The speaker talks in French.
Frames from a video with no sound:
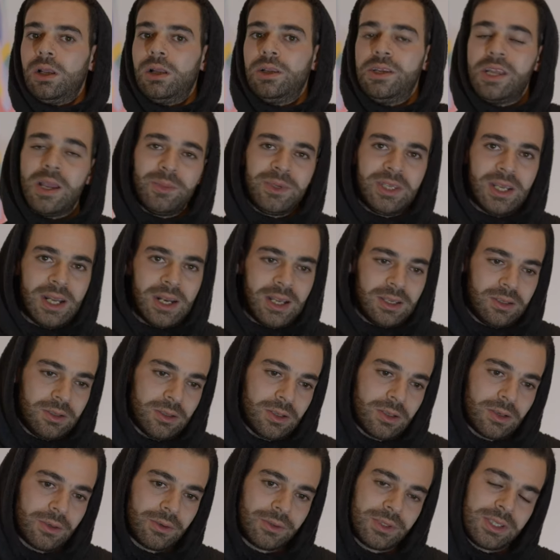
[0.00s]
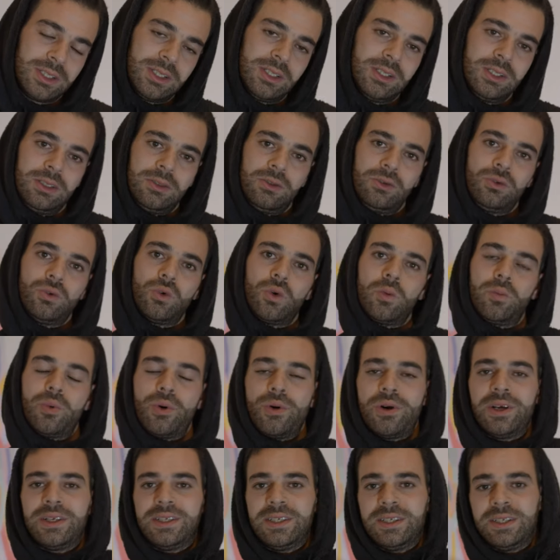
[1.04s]
Liam Gallagher aussi du groupe
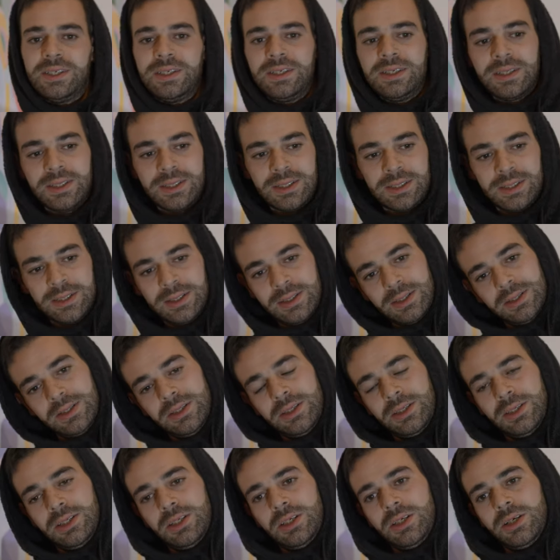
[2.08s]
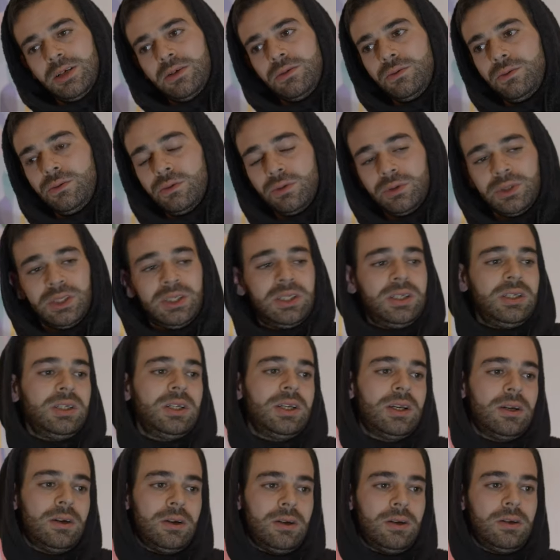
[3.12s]
Oasis. J'ai eu aussi
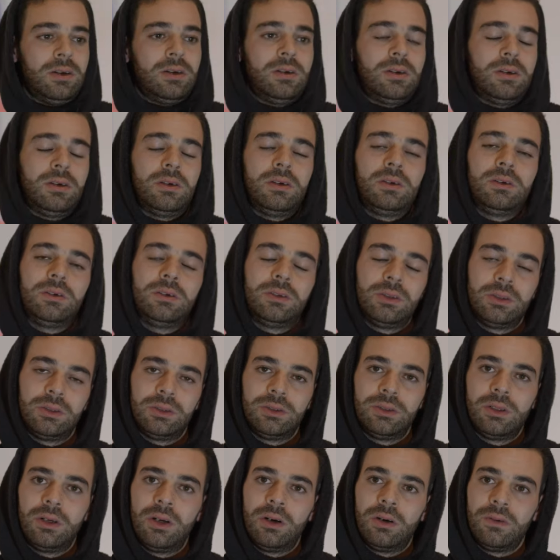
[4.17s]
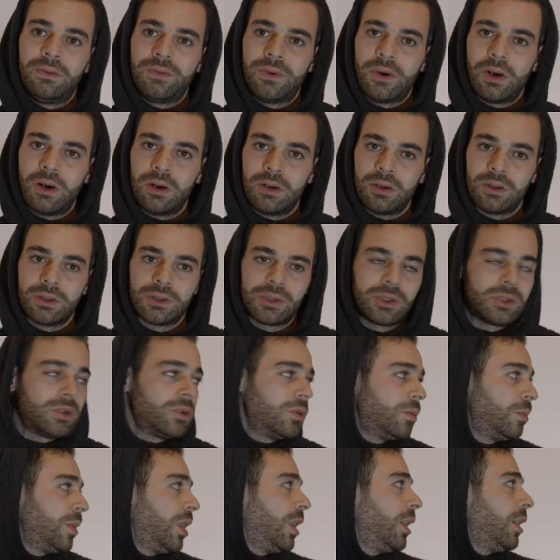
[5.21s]
euh, en France
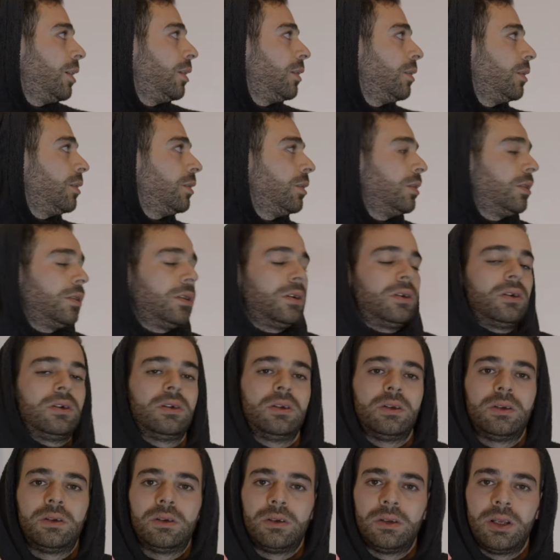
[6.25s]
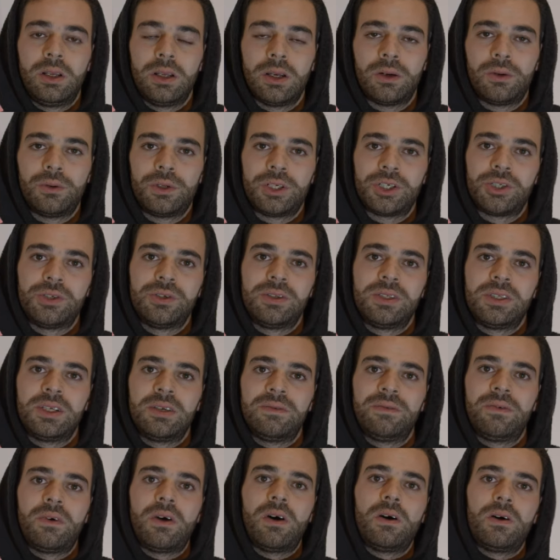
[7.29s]
euh, bah,
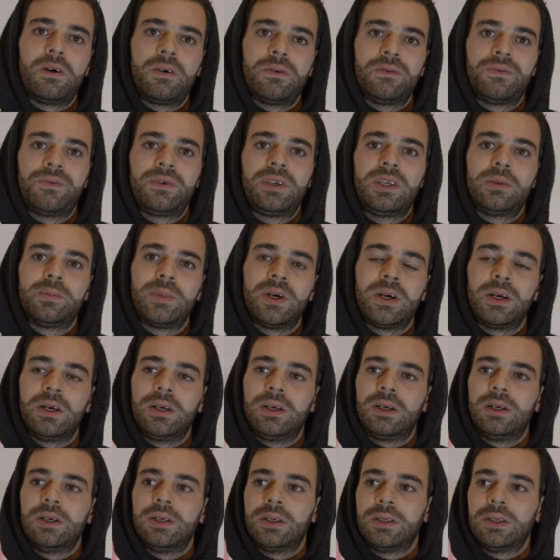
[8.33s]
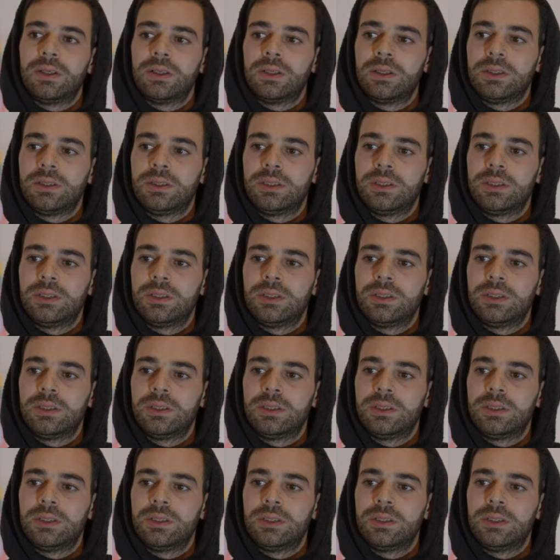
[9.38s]
ROH2F, Rof, qui m'a